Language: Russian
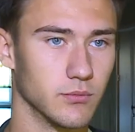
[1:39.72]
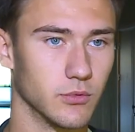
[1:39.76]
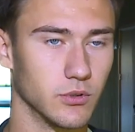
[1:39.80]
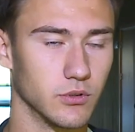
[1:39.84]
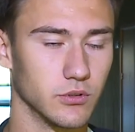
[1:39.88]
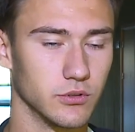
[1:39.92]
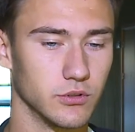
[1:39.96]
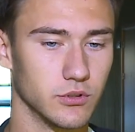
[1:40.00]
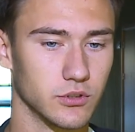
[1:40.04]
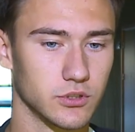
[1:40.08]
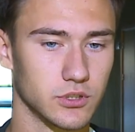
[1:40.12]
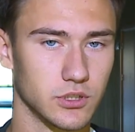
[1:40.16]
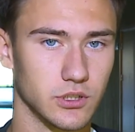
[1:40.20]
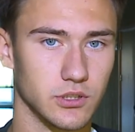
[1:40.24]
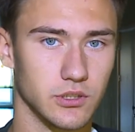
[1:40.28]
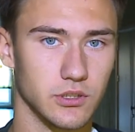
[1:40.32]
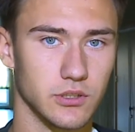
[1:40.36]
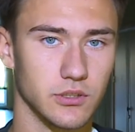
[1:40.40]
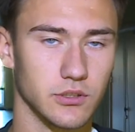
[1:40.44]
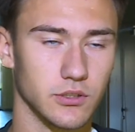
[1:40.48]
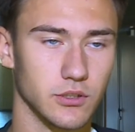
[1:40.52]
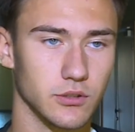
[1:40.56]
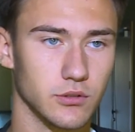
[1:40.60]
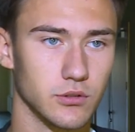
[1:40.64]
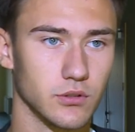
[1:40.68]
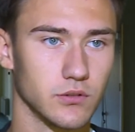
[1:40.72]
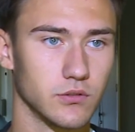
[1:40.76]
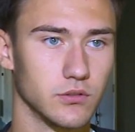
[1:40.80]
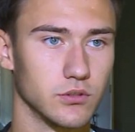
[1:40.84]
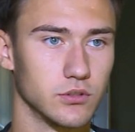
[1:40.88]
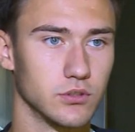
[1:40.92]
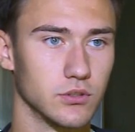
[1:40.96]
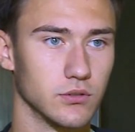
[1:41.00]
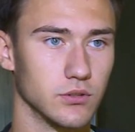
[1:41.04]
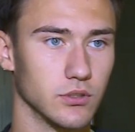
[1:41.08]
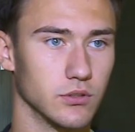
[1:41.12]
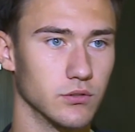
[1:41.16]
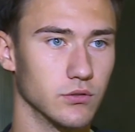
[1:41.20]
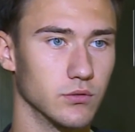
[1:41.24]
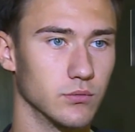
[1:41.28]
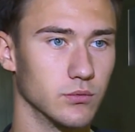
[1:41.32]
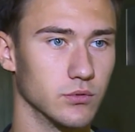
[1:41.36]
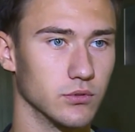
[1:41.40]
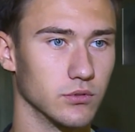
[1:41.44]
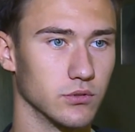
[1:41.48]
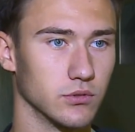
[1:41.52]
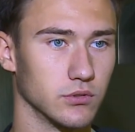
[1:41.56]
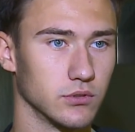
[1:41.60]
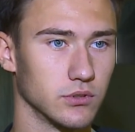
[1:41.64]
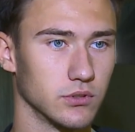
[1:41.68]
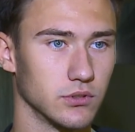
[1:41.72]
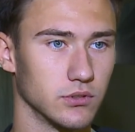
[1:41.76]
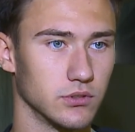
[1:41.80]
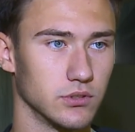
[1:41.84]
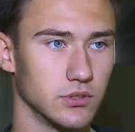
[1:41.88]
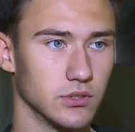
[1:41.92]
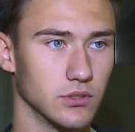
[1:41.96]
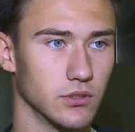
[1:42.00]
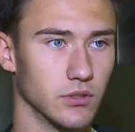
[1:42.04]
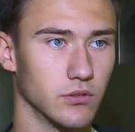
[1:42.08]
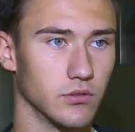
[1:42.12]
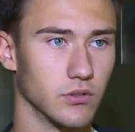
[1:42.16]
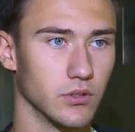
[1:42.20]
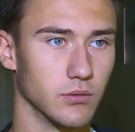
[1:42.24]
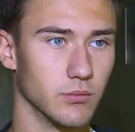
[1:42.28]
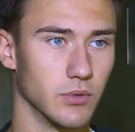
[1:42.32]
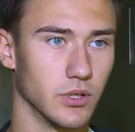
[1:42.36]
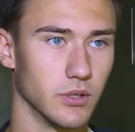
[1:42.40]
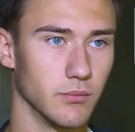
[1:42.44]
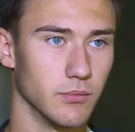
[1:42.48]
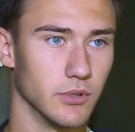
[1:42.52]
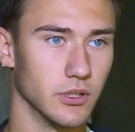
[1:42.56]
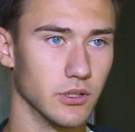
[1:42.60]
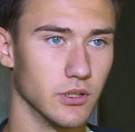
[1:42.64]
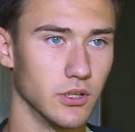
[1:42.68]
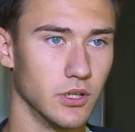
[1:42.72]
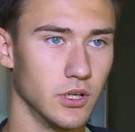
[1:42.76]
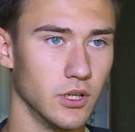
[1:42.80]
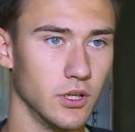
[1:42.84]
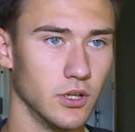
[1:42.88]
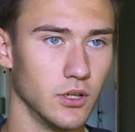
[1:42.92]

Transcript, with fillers: молодежь, они не готовы еще, я думаю, к силовой борьбе.